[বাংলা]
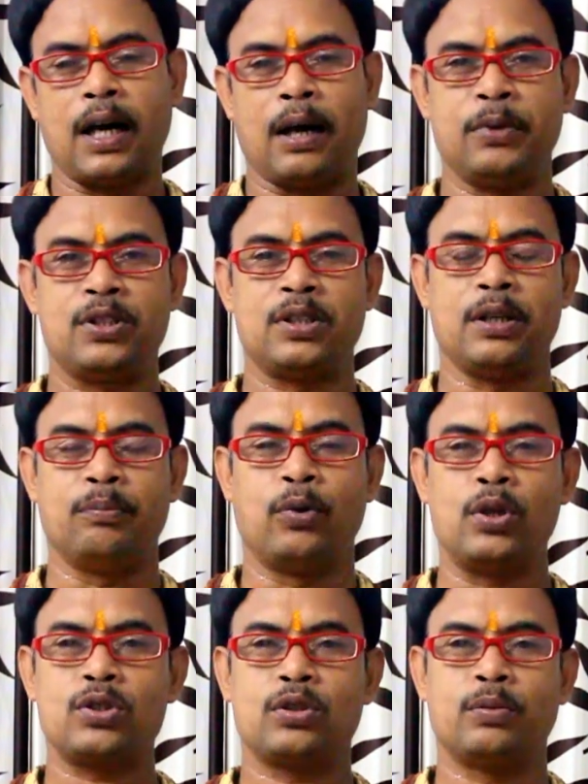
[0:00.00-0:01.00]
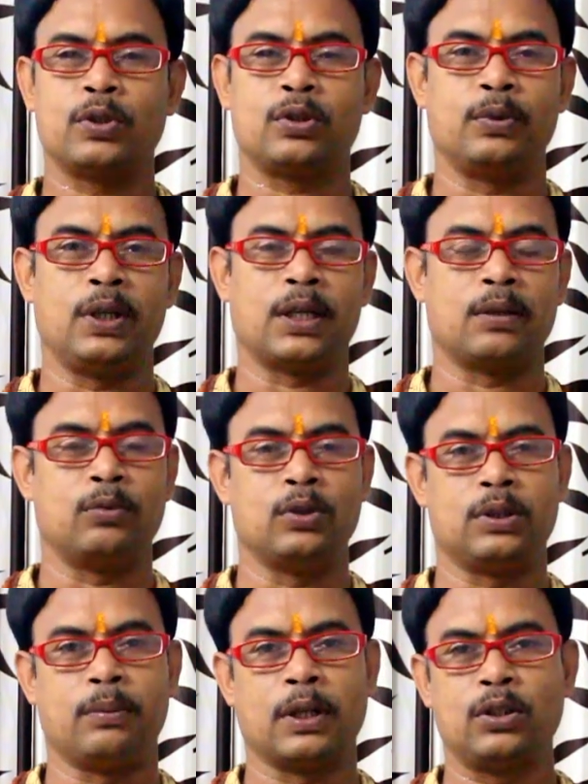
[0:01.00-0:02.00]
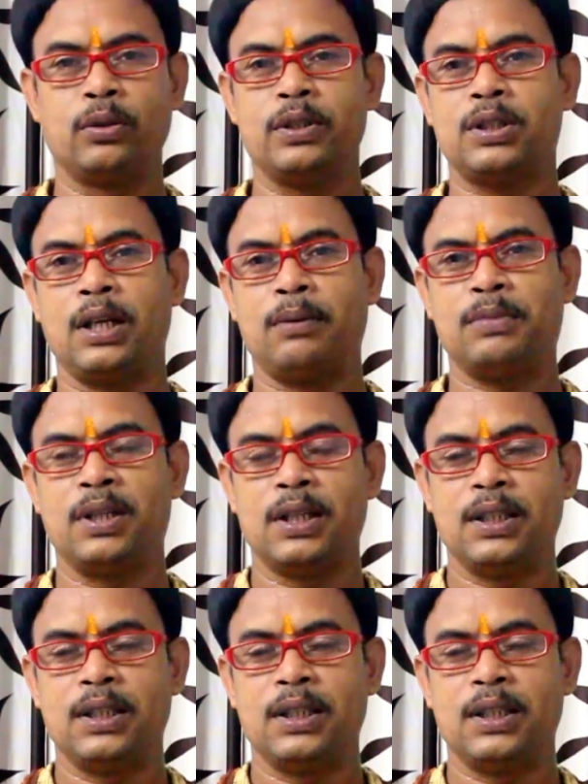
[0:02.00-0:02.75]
আমি সেই বয়স্ক ভদ্রমহিলাকে বলতে বাধ্য হয়েছিলাম